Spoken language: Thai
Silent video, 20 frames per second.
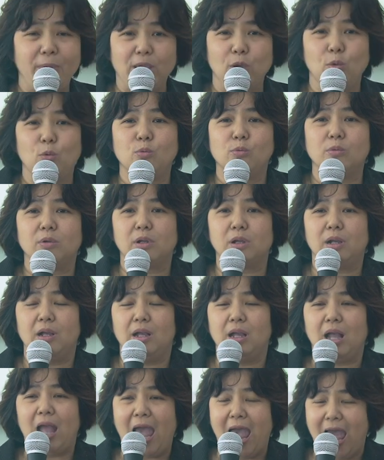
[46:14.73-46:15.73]
ไป
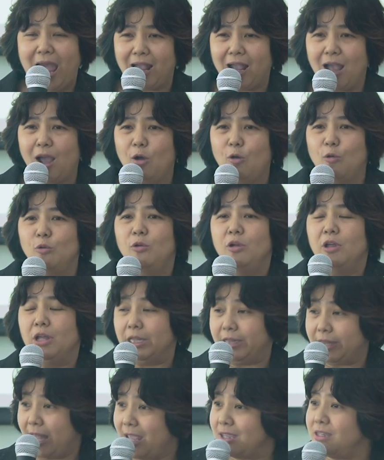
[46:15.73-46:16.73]
หาเขา
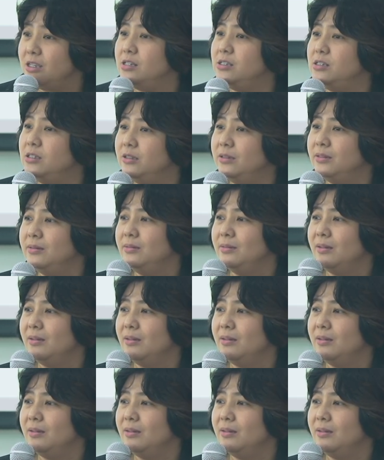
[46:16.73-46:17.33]
แต่ยืน